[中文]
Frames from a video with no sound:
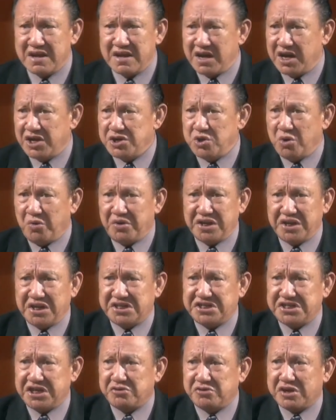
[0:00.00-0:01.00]
很容易的
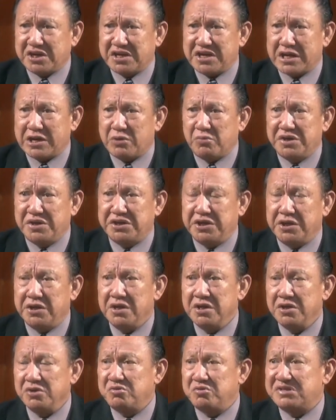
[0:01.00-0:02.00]
解决各样的问题，
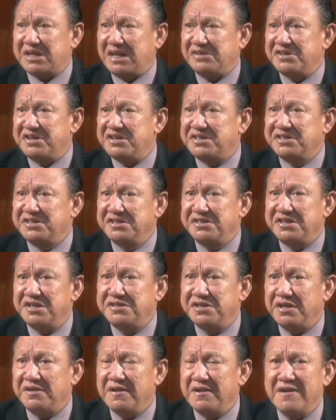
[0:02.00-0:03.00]
就产生了自信
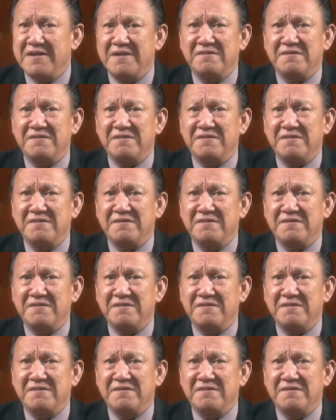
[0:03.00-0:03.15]
心，